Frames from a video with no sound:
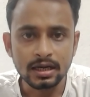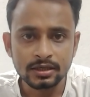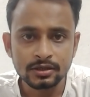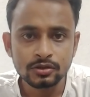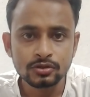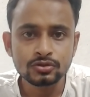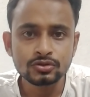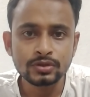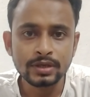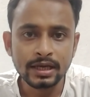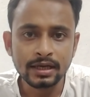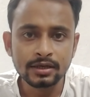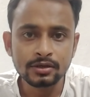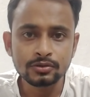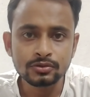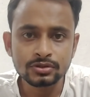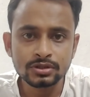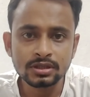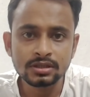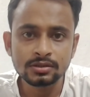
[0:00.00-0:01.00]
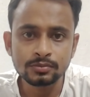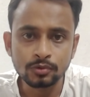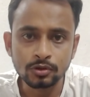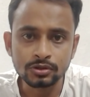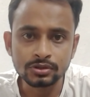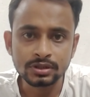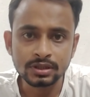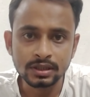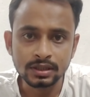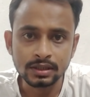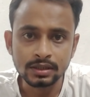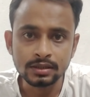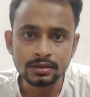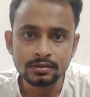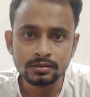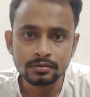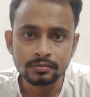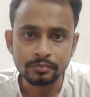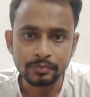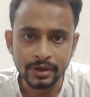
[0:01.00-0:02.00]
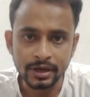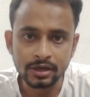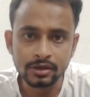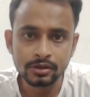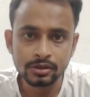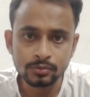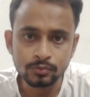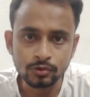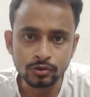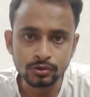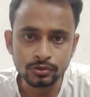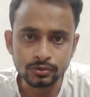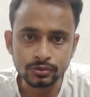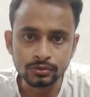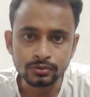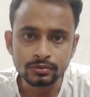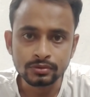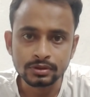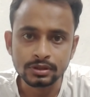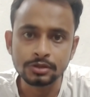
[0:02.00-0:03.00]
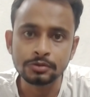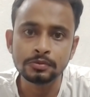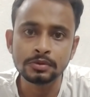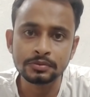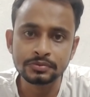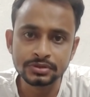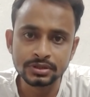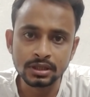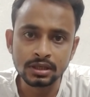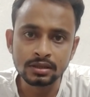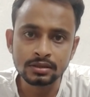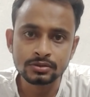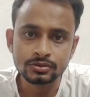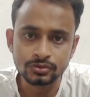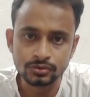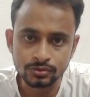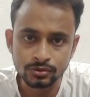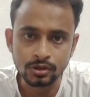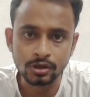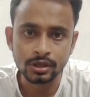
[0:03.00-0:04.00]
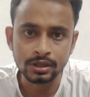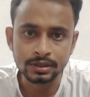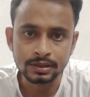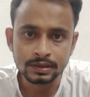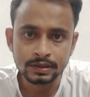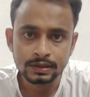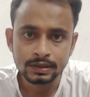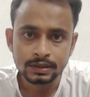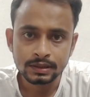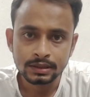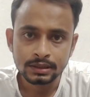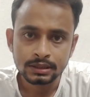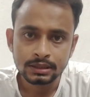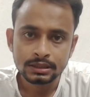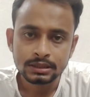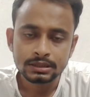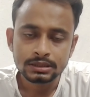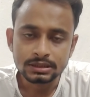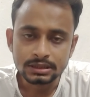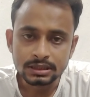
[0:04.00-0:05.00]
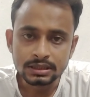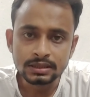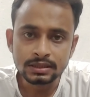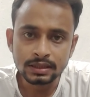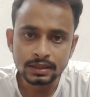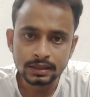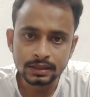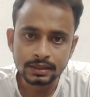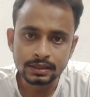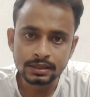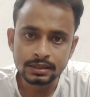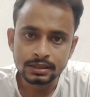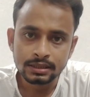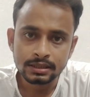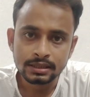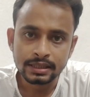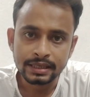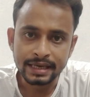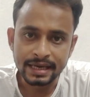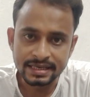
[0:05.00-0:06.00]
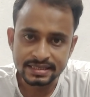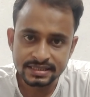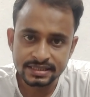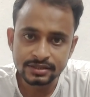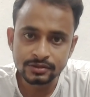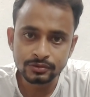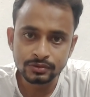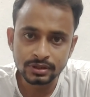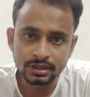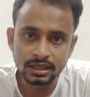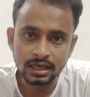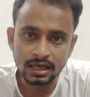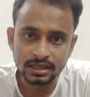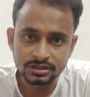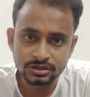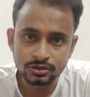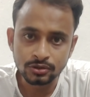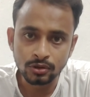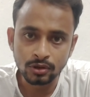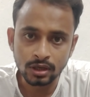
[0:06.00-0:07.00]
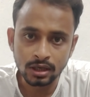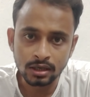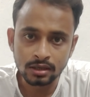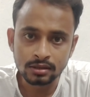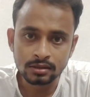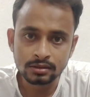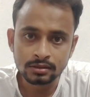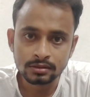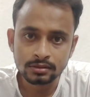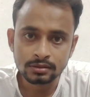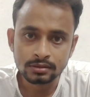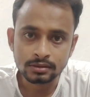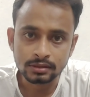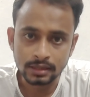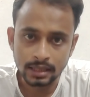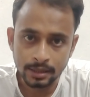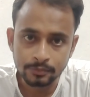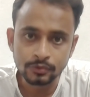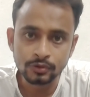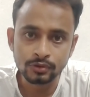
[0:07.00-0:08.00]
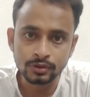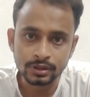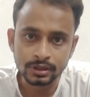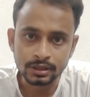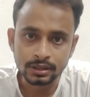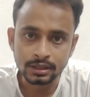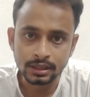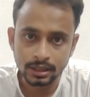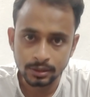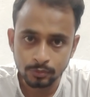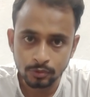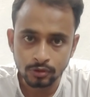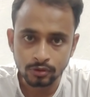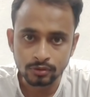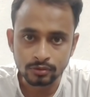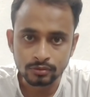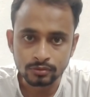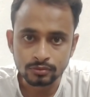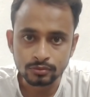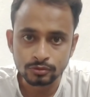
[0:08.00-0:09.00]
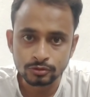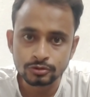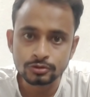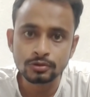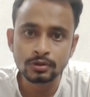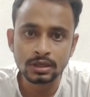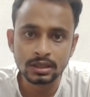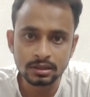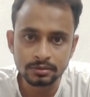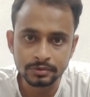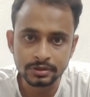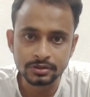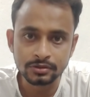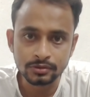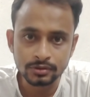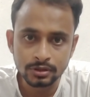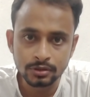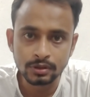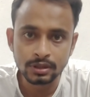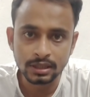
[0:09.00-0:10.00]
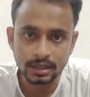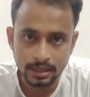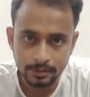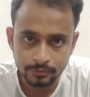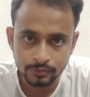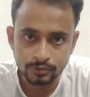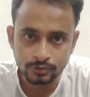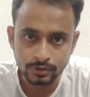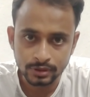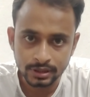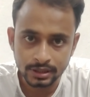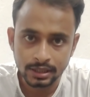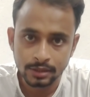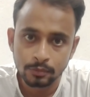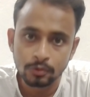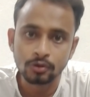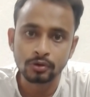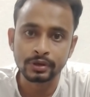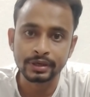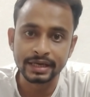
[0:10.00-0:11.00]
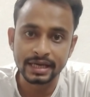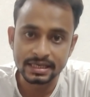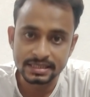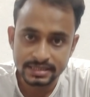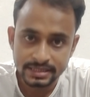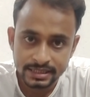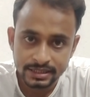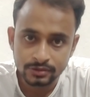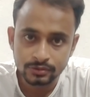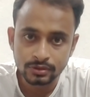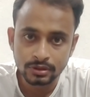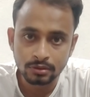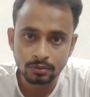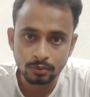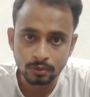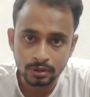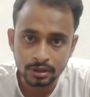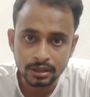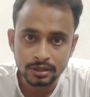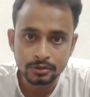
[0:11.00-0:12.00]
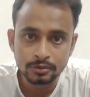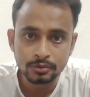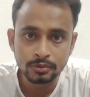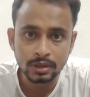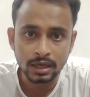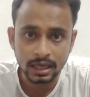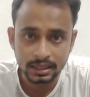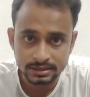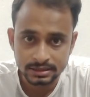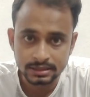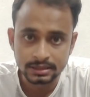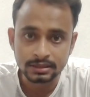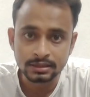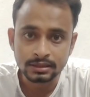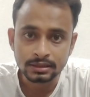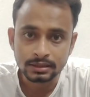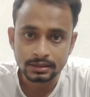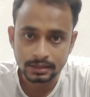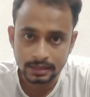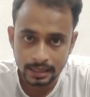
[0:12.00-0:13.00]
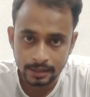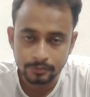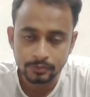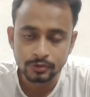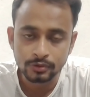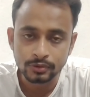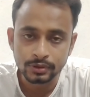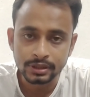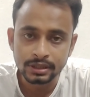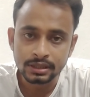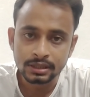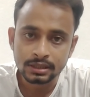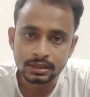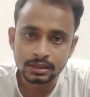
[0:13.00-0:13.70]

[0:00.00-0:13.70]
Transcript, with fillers: আঠারোশো একান্ন সালের পর থেকেই ম্যাকাওয়ে মূলত দেহ ব্যবসা শুরু হয় চীন থেকে ক্যাসিনোতে কাজ করার নাম করে এবং উচ্চ হারে বেতন দেওয়ার নাম করে এবং ক্যাসিনোতে অন্যান্য কাজের নাম করে